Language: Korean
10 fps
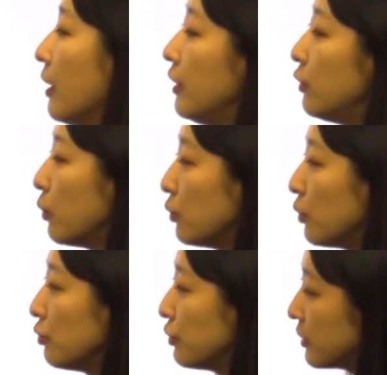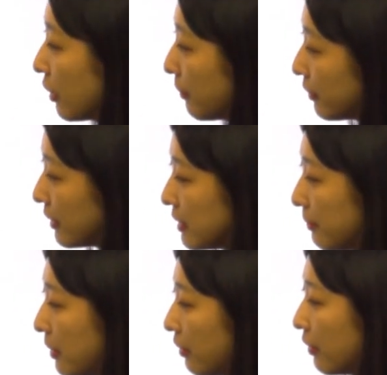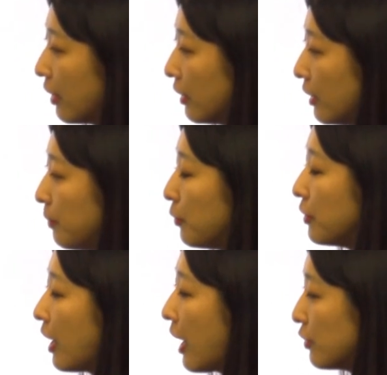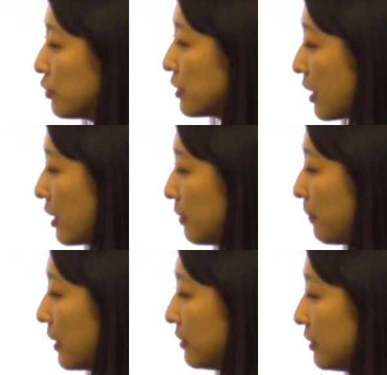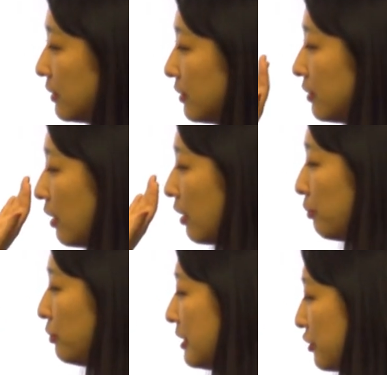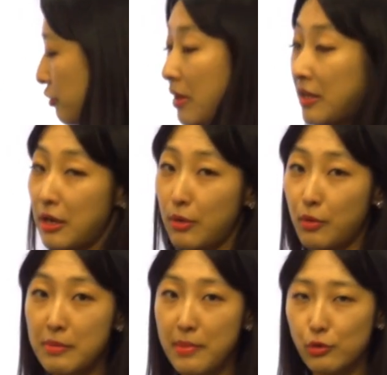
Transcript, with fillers: 이 속도를 굳이 설명을 하자면 일본의 아주 제일 빠른 어, 블리 트레인이라고 일명